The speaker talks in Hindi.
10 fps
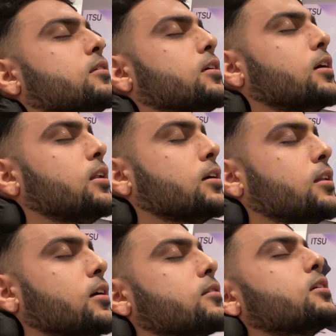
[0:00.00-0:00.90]
ये लग
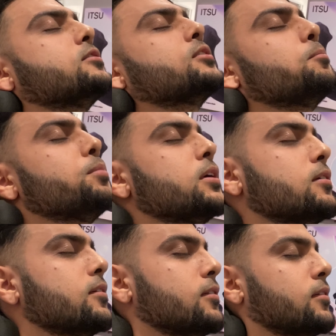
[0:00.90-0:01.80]
रही असल चमटी
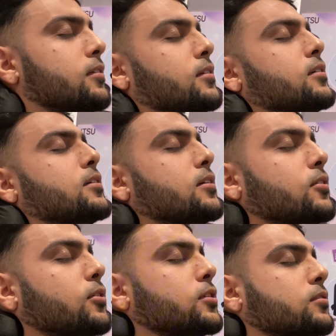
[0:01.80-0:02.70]

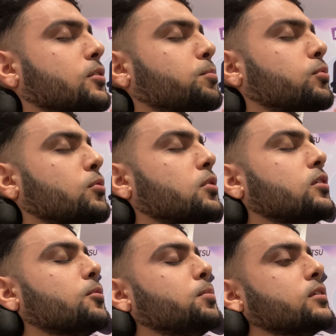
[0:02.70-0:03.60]
और इसकी पूरी
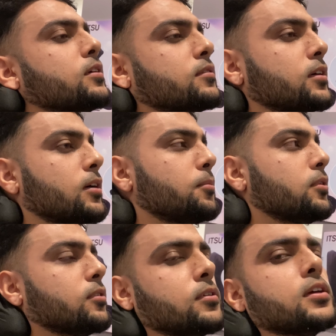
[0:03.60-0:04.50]
जो पीछे से कमर
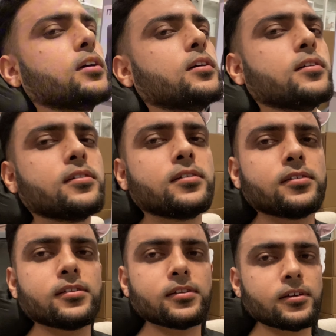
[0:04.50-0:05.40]
हो रही है ना
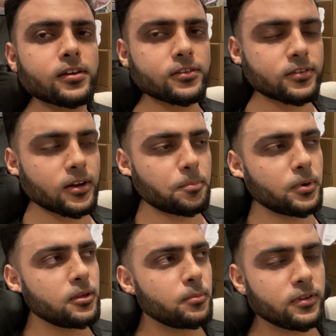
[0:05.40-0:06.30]
इसका अपना
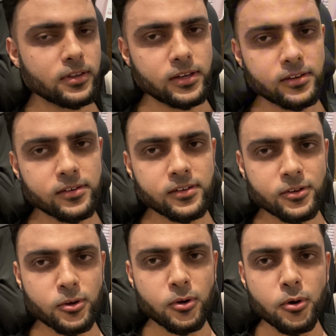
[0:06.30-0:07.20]
ही मज़ा है
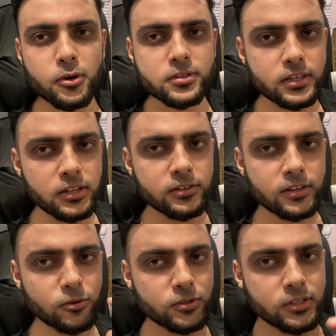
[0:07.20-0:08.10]
और इसकी नीचे
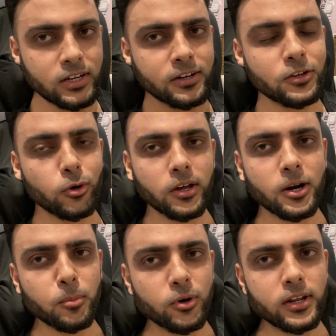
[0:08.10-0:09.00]
जो सीट जो
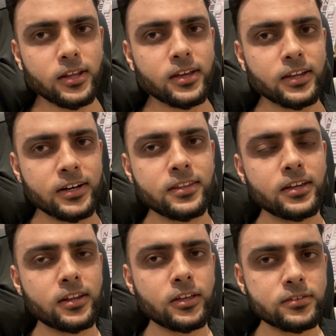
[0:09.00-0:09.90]
गर्म हो रही है ना हीट दे
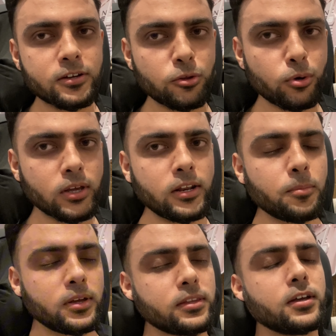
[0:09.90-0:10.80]
रही है सर्दियों के लिए
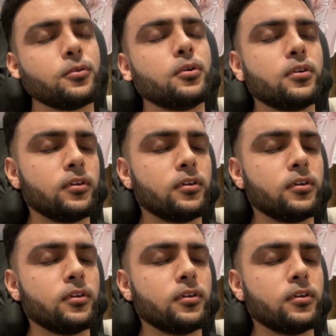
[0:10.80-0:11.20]
बेहतर है वो